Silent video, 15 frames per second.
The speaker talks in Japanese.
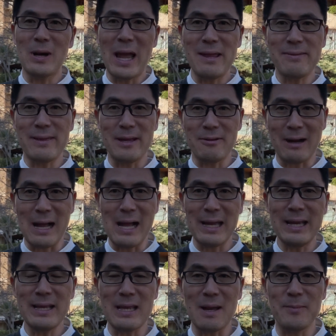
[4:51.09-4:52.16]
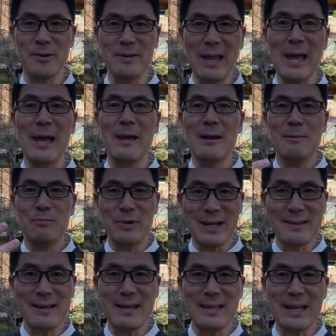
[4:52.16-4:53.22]
エッセイとかインタビューで
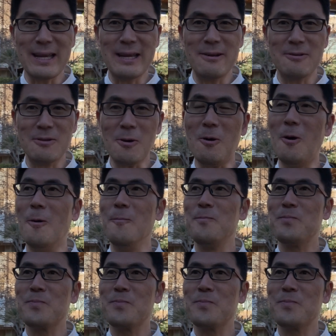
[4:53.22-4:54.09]
プレゼンできると、